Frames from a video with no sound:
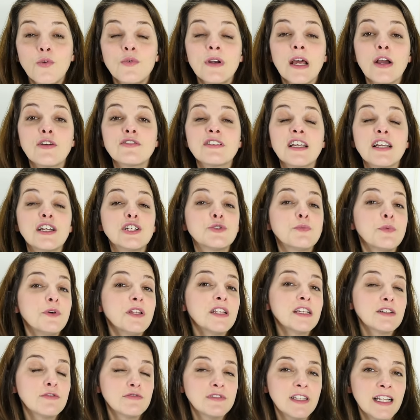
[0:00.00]
Una cosa que os
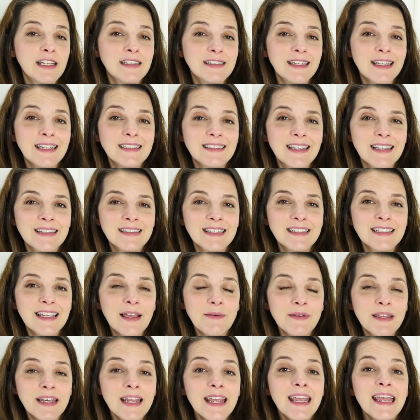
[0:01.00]
puede resultar interesante
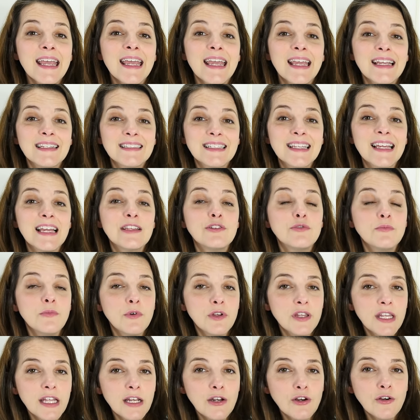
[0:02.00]
saber es que hay un
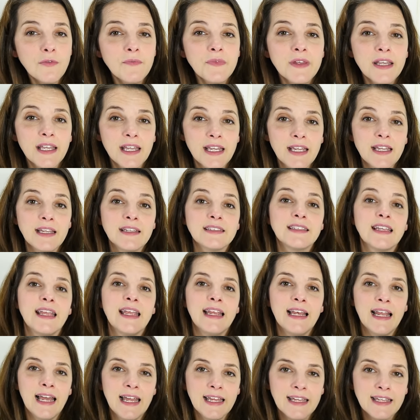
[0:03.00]
modelo que es
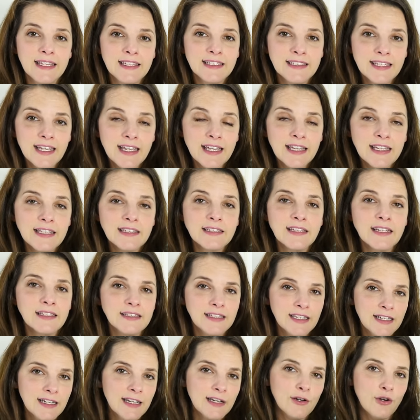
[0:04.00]
el X que
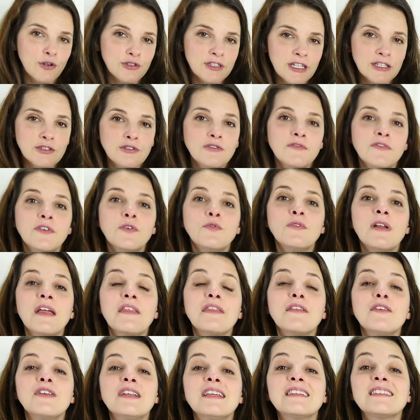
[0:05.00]
tiene otras
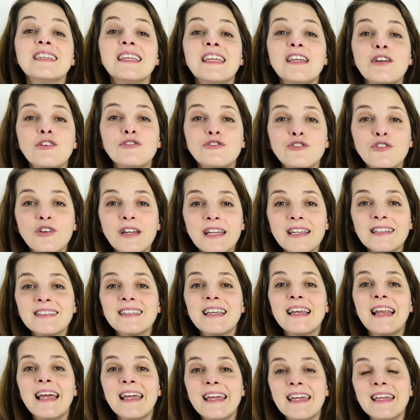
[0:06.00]
configuraciones y otro que es
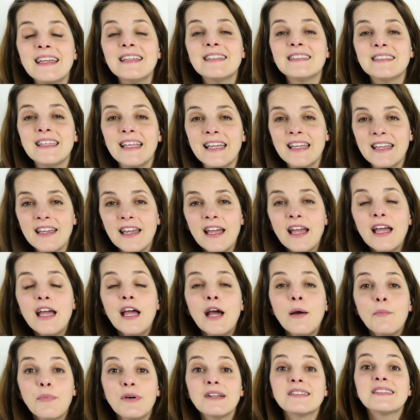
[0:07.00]
el AXTI.
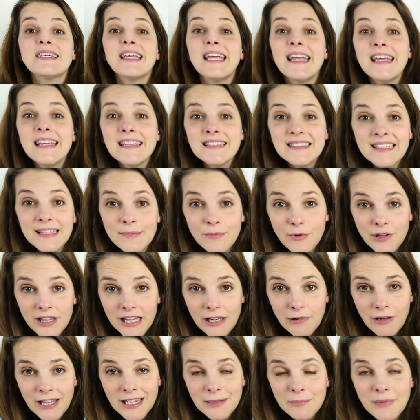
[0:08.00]
Pues ese
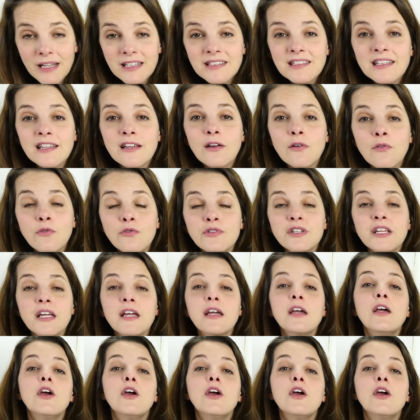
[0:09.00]
modelo además incluye